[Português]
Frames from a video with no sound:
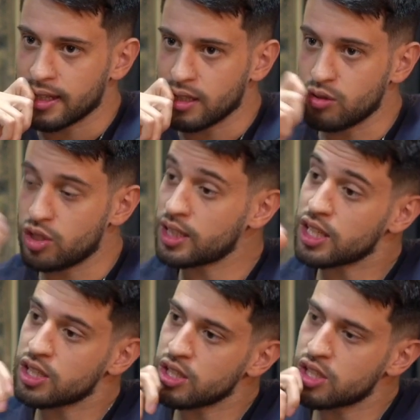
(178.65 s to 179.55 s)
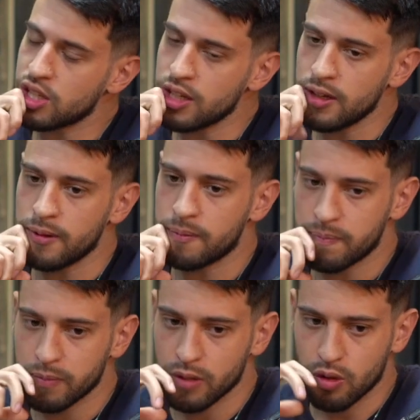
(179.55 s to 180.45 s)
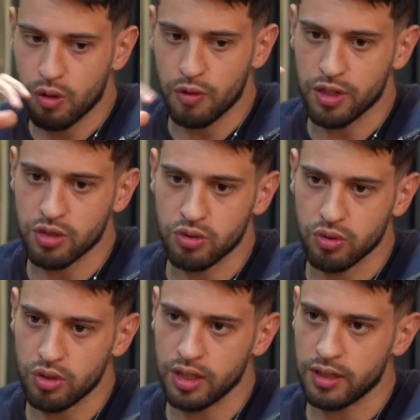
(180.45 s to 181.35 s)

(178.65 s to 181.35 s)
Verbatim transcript: E o dia que a gente conversou